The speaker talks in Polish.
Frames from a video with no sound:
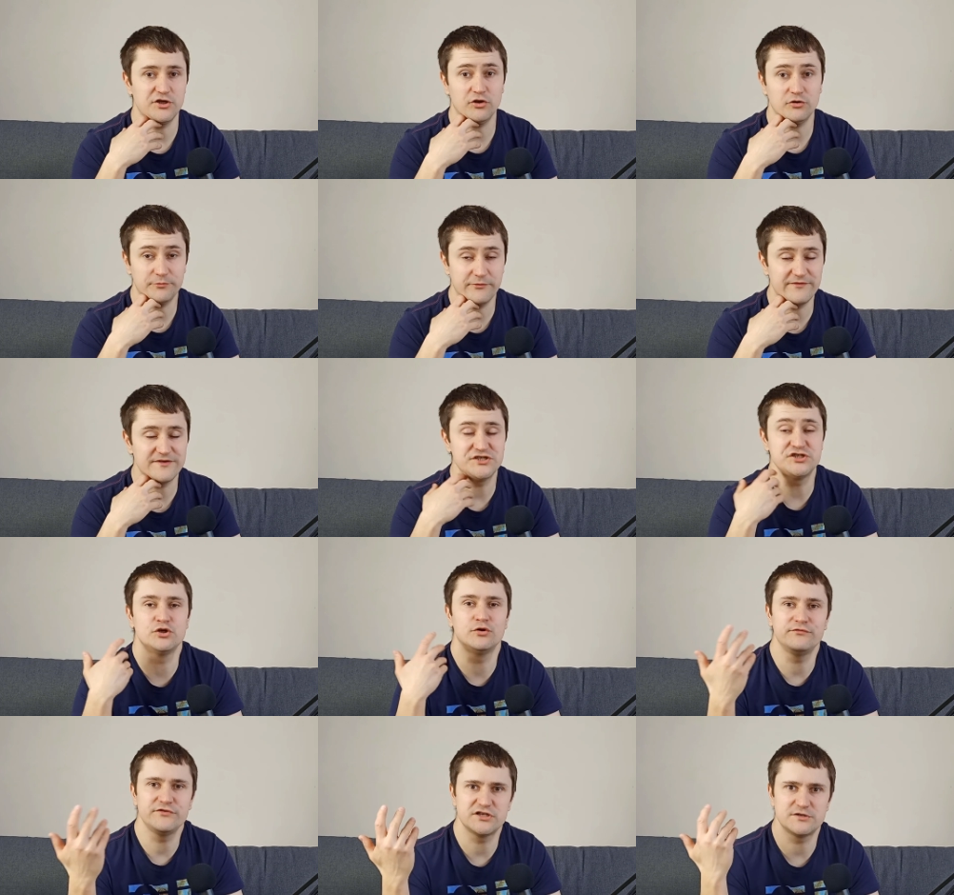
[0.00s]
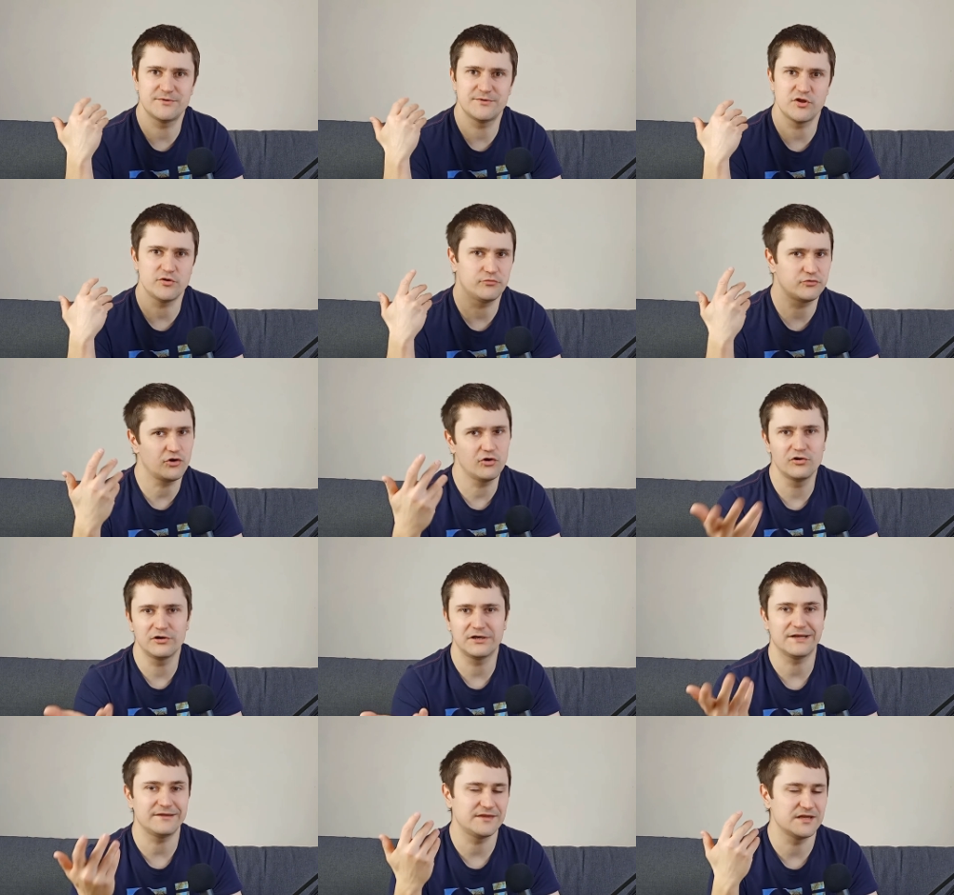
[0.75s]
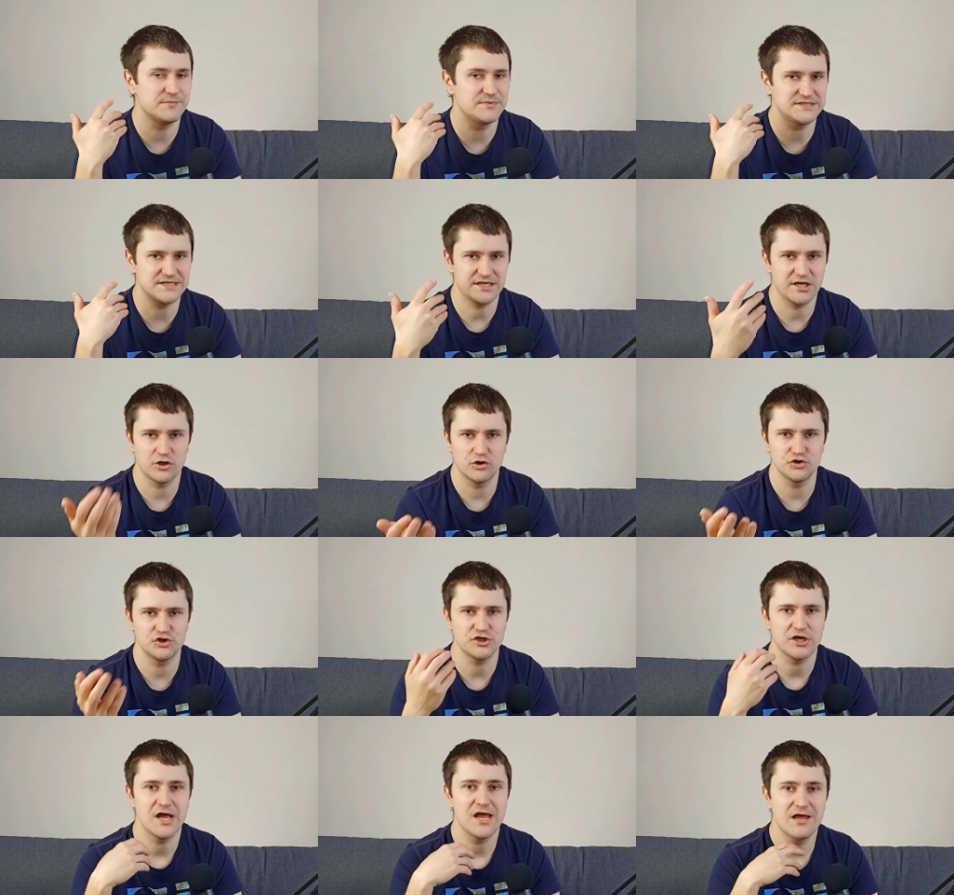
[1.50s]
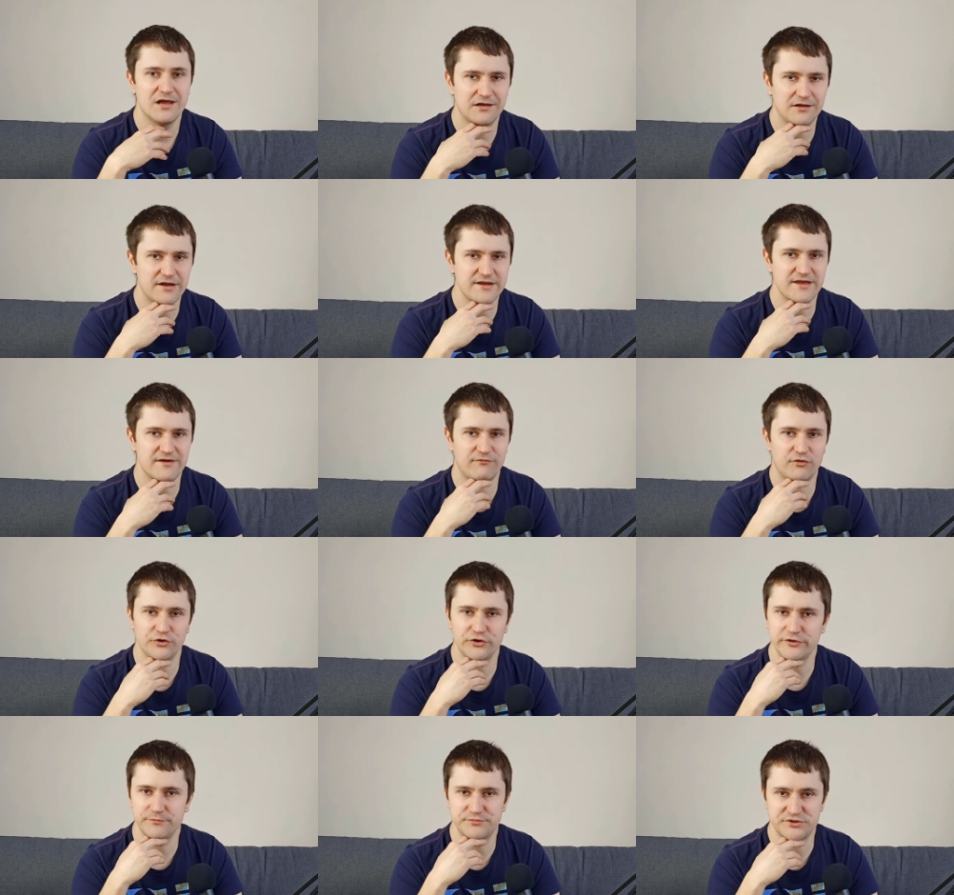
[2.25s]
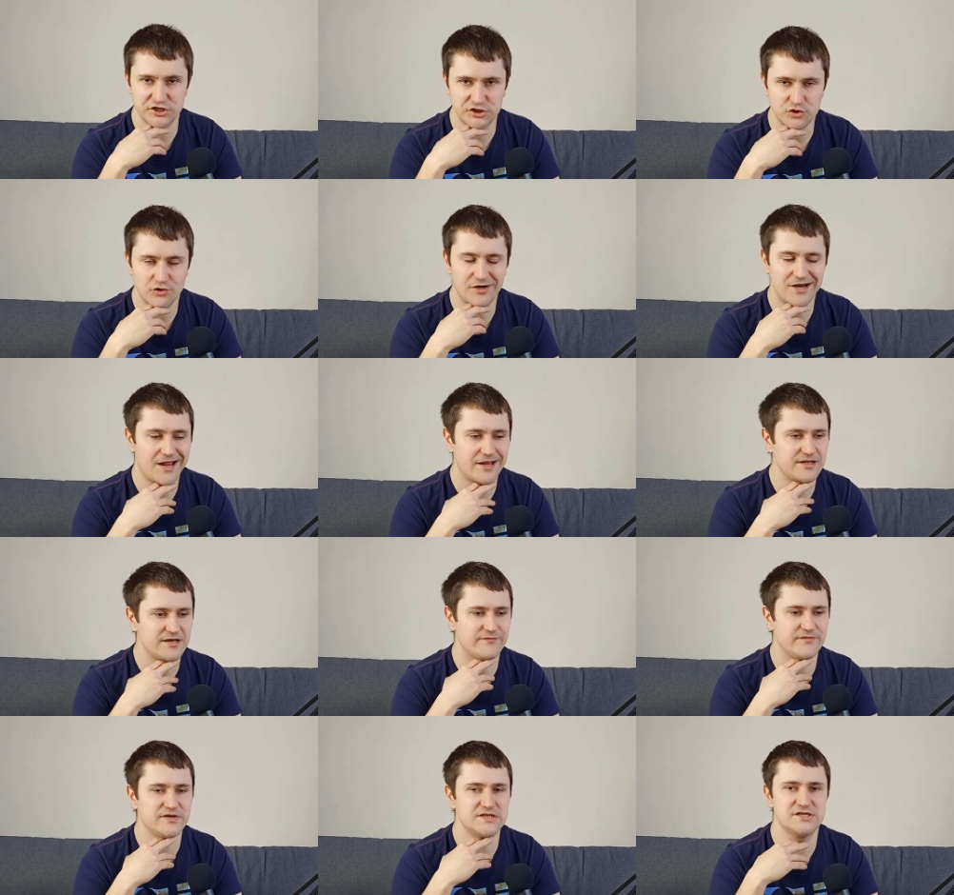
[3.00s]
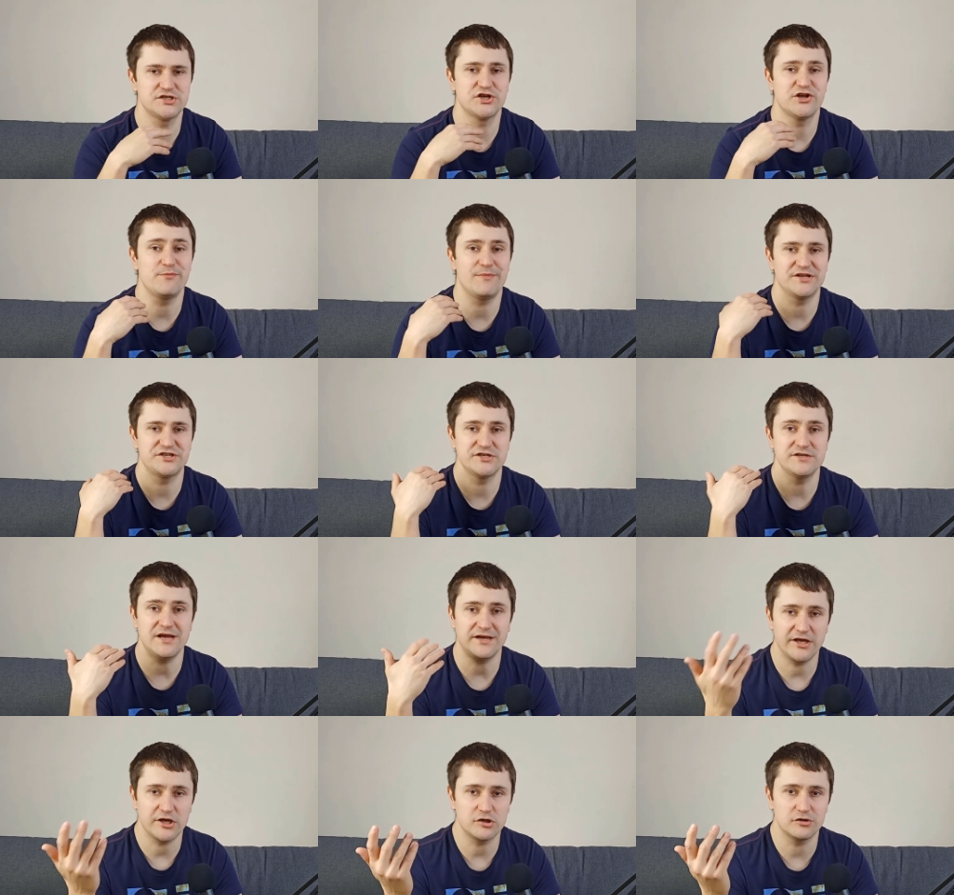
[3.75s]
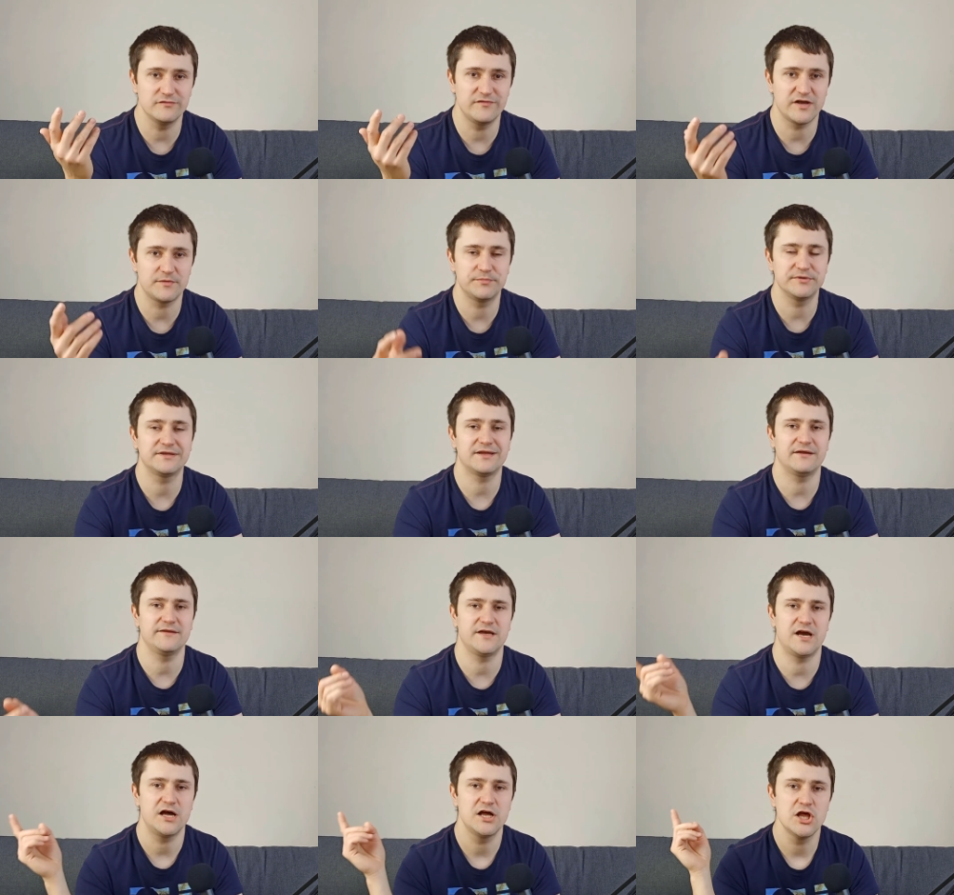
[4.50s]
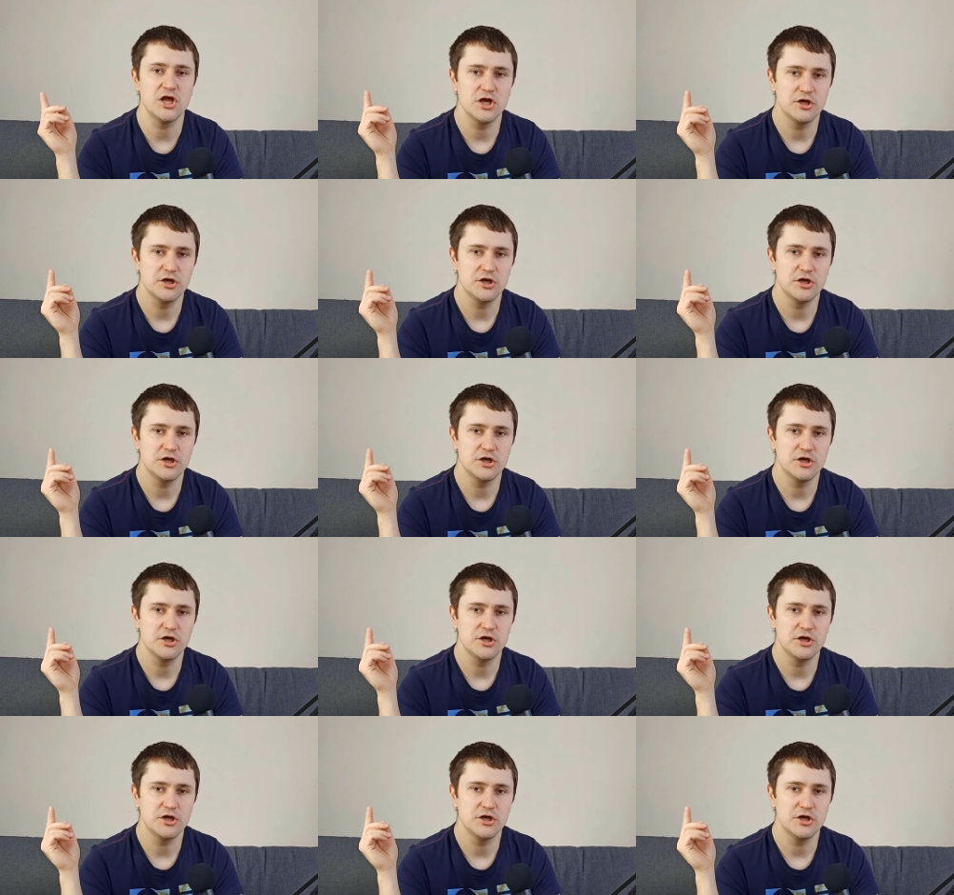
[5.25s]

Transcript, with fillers: I odpowiedzi również będą konkretne, bez jakiegoś lania wody, przeciągania, więc jeżeli macie jakiekolwiek pytania,